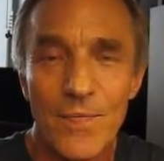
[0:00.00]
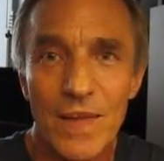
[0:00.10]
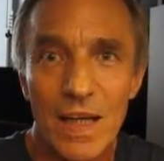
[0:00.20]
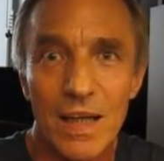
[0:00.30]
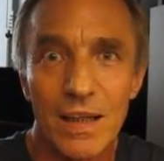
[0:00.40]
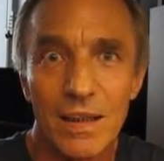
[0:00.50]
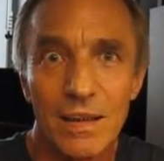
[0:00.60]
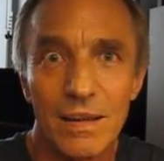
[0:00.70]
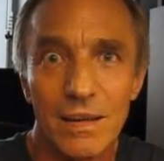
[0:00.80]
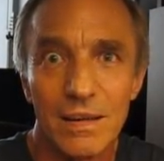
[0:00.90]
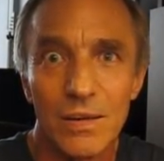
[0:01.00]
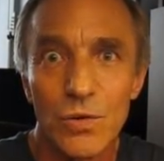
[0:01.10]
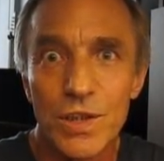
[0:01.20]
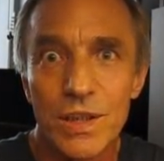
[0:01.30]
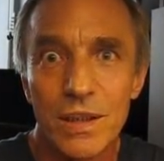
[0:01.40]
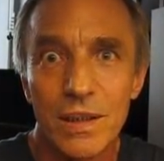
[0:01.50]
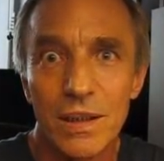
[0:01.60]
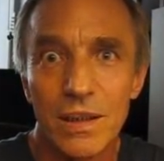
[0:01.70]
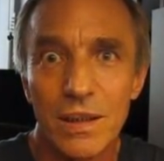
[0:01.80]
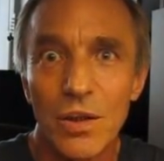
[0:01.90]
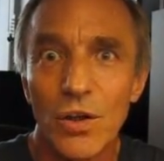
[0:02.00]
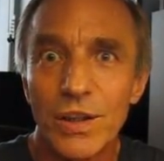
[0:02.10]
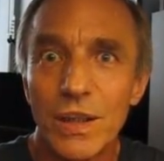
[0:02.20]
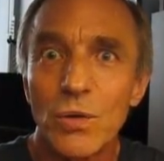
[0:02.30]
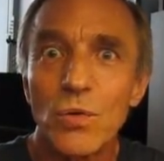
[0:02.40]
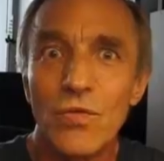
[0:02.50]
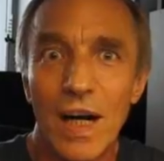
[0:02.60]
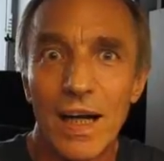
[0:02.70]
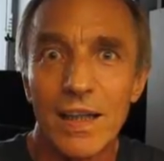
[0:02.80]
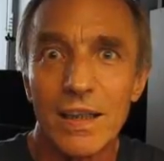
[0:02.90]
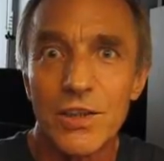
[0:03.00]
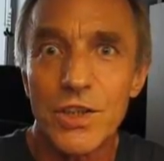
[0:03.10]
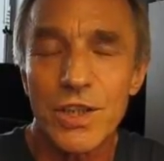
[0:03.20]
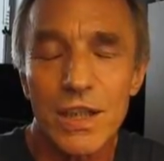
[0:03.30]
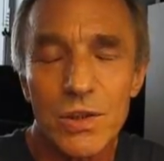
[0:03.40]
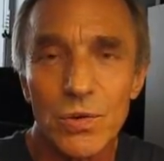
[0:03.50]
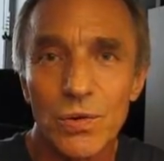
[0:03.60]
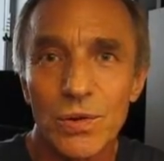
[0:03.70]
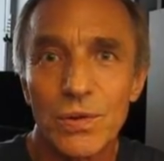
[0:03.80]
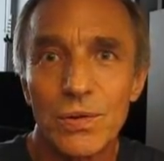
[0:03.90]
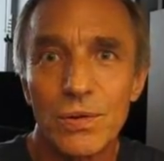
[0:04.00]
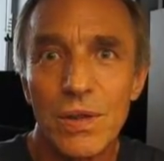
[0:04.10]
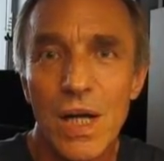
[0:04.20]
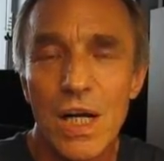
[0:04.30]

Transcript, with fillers: mm, e, ludzi godnych uwagi czy szacunku,